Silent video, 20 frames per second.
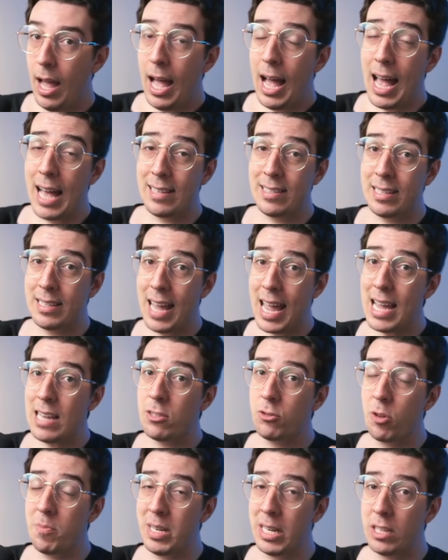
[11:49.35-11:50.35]
As ideias
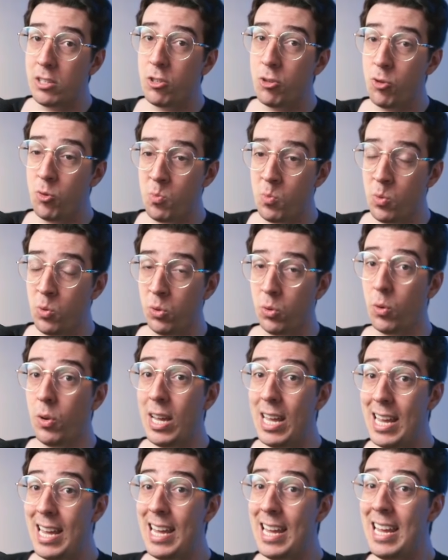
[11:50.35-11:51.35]
dominantes de um mundo
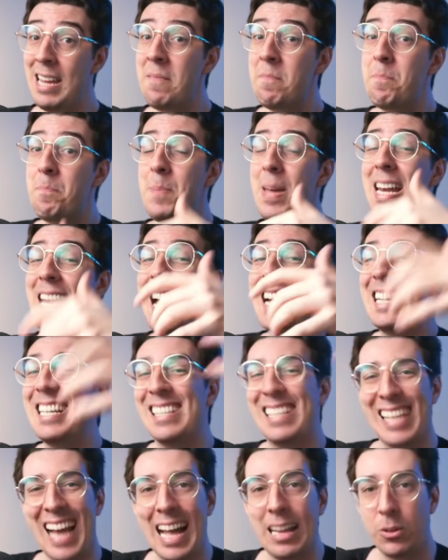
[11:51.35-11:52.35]

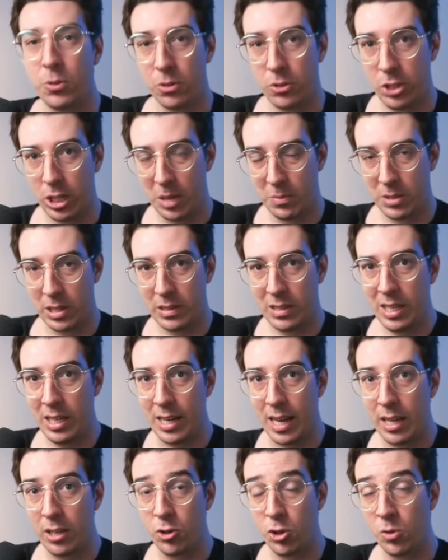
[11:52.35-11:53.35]
imperializado, digamos assim,
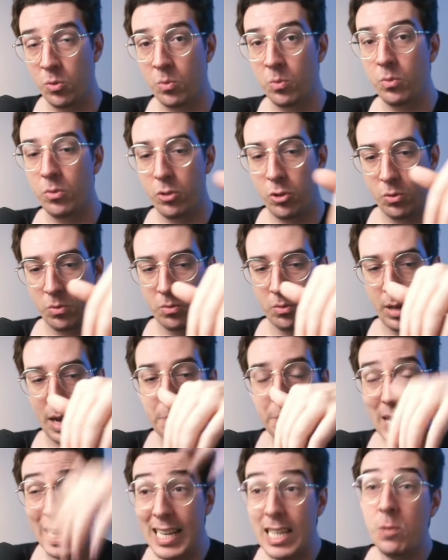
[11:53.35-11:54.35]
né, de um, de um
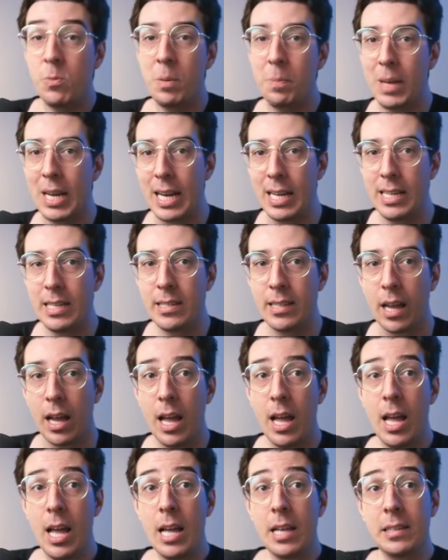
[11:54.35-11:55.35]
capitalismo imperialista,
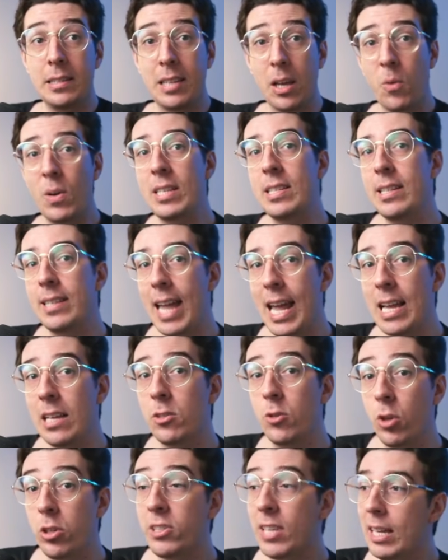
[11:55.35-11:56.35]
são as ideias
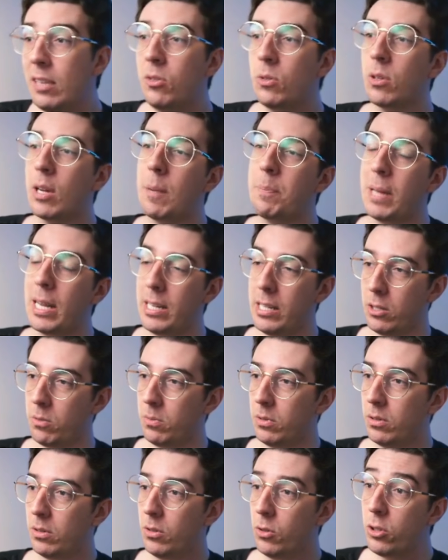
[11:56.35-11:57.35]
do centro do capitalismo,
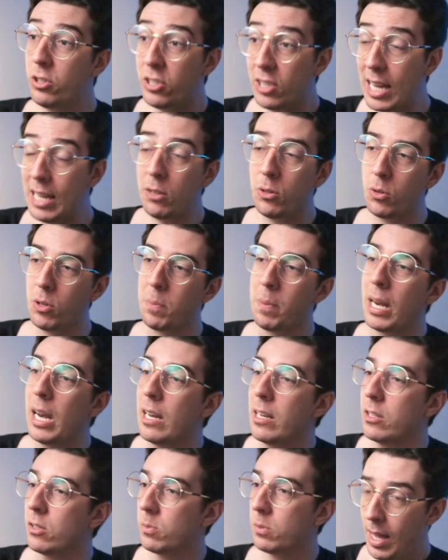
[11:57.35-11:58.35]
do centro do
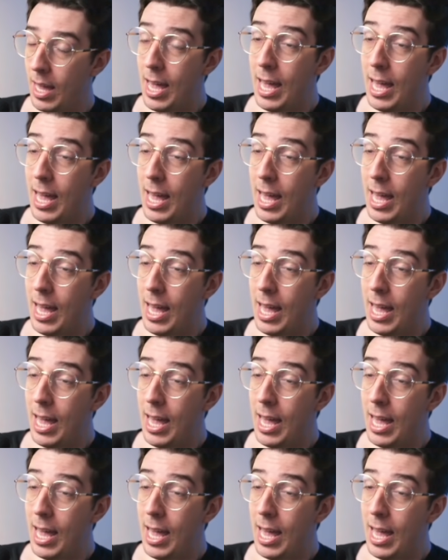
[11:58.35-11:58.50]
imperialismo.